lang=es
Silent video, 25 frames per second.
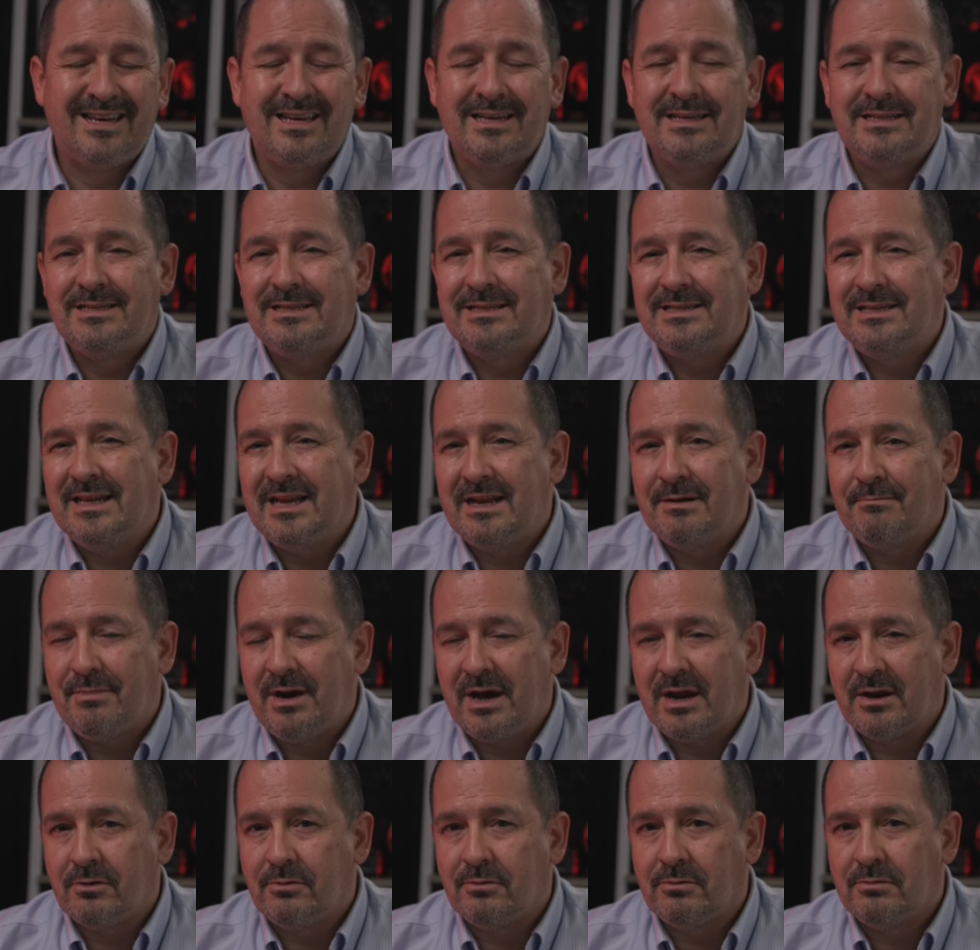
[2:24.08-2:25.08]
Sin
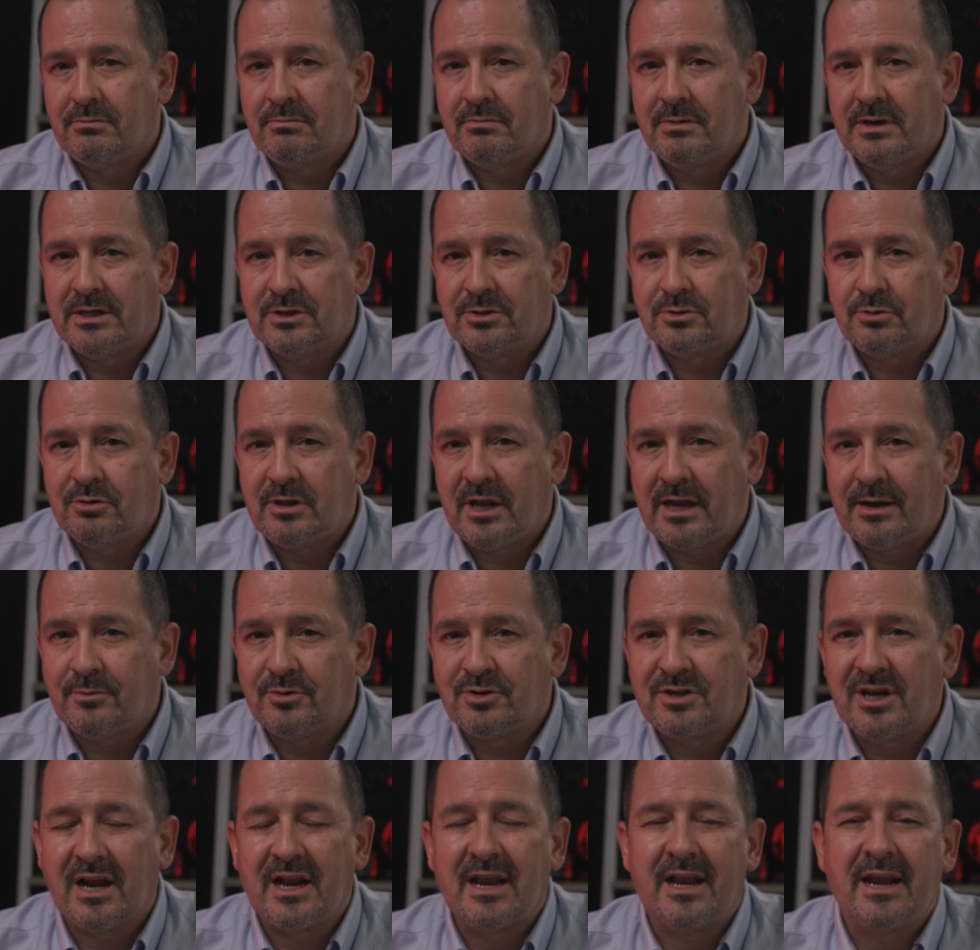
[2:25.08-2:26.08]
embargo, esto tenemos
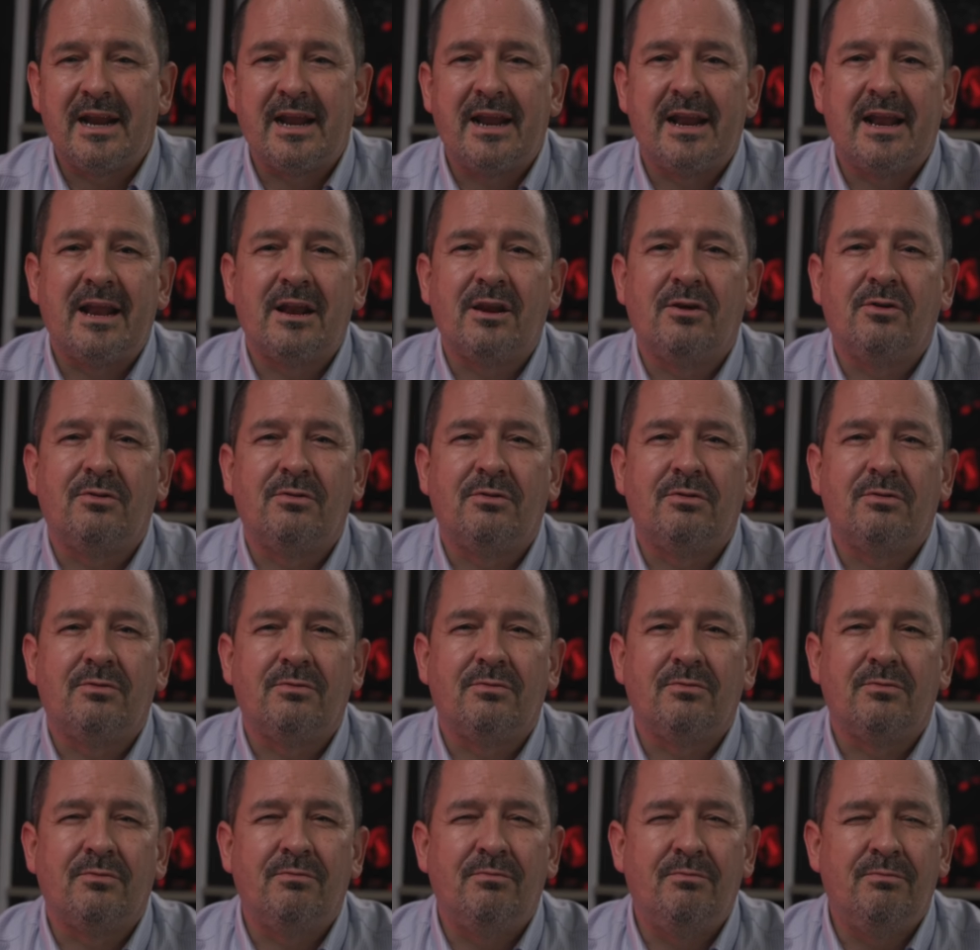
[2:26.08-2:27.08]
que aclarar algo
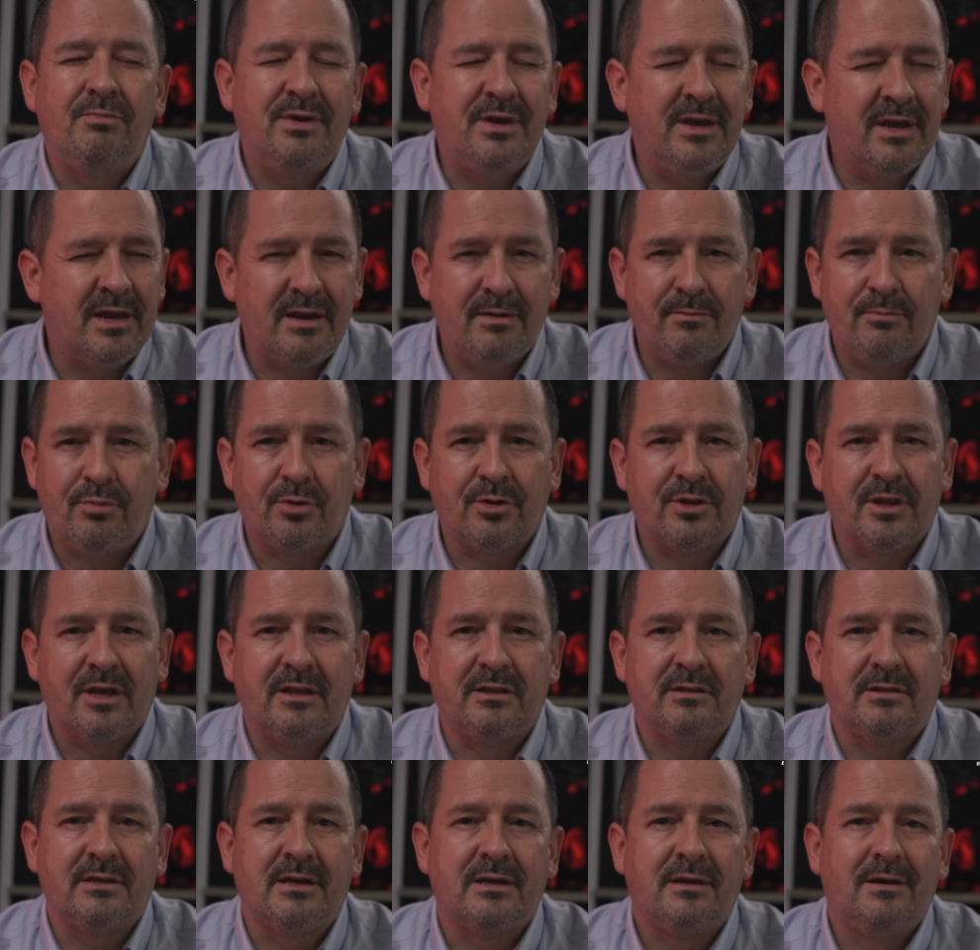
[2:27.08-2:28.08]
bien
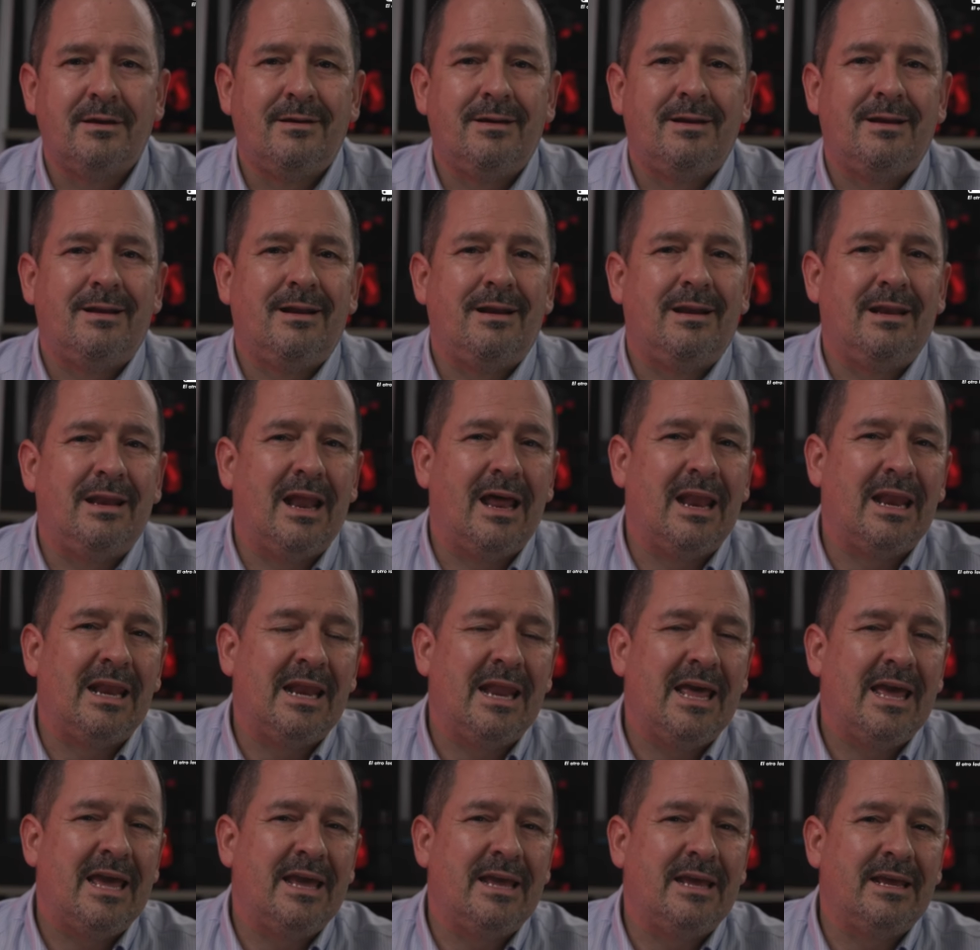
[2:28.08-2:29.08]
importante. La
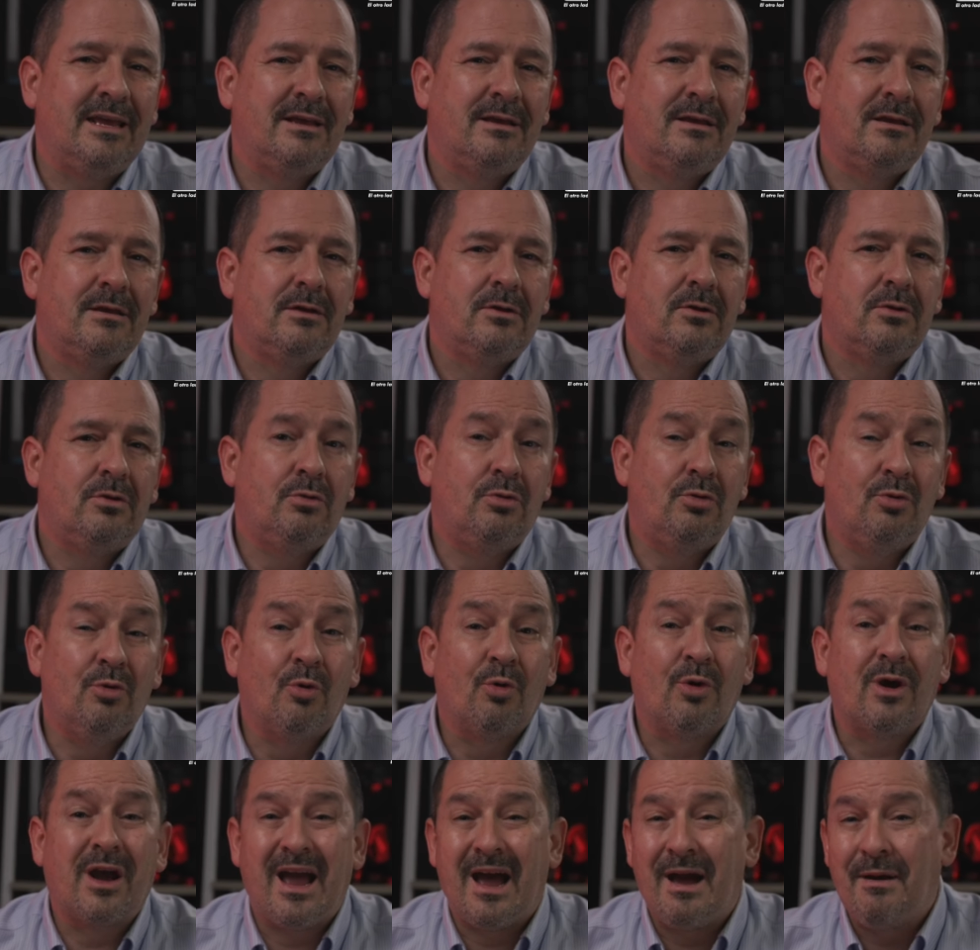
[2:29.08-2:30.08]
ley
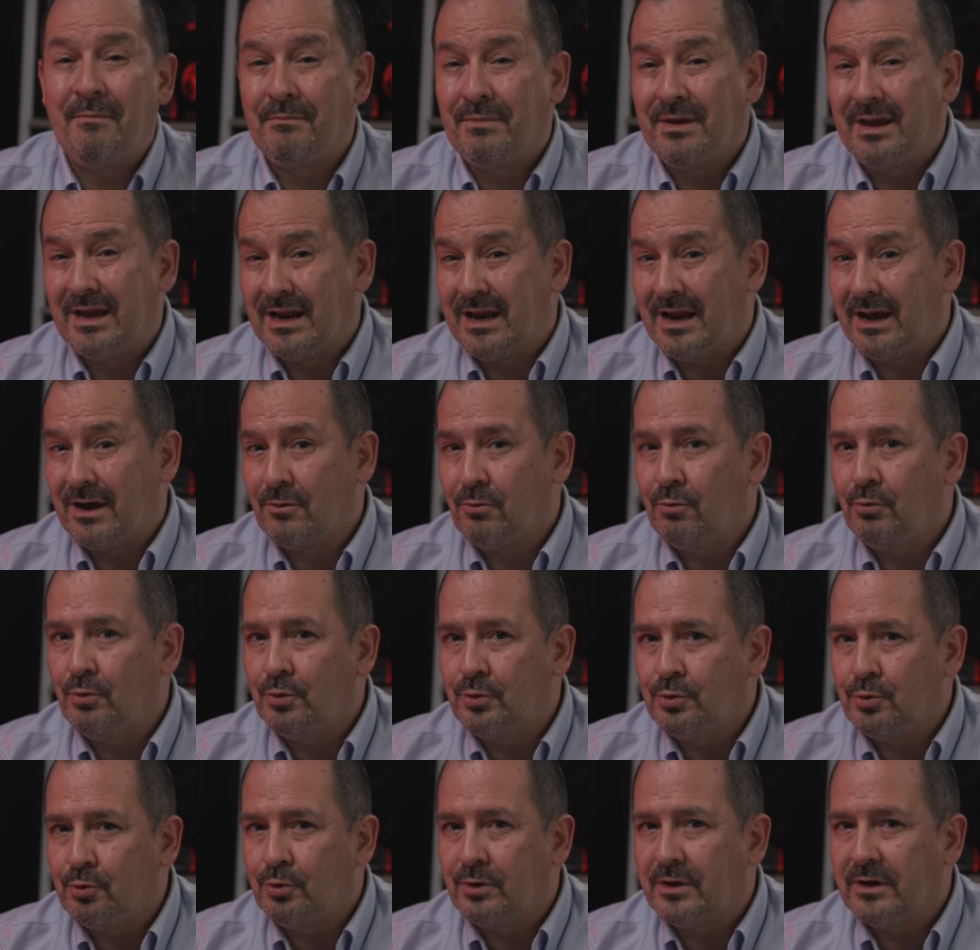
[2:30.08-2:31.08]
no cambia la
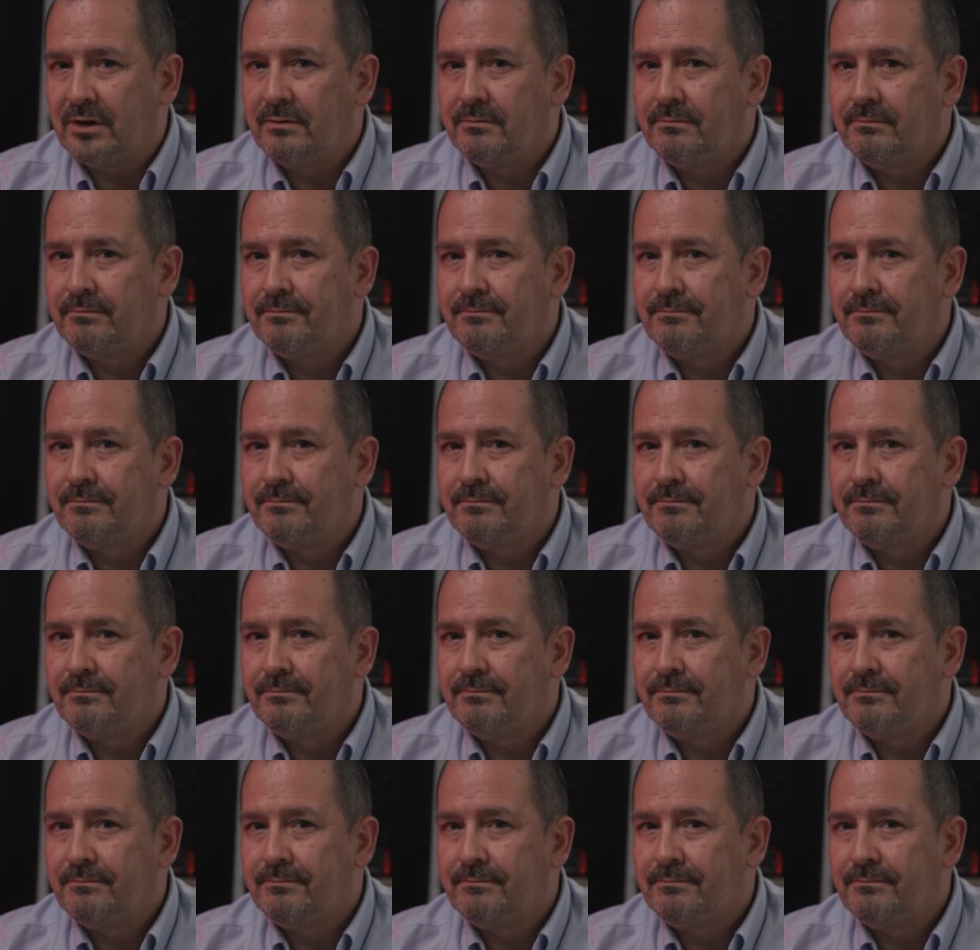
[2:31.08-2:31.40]
cultura.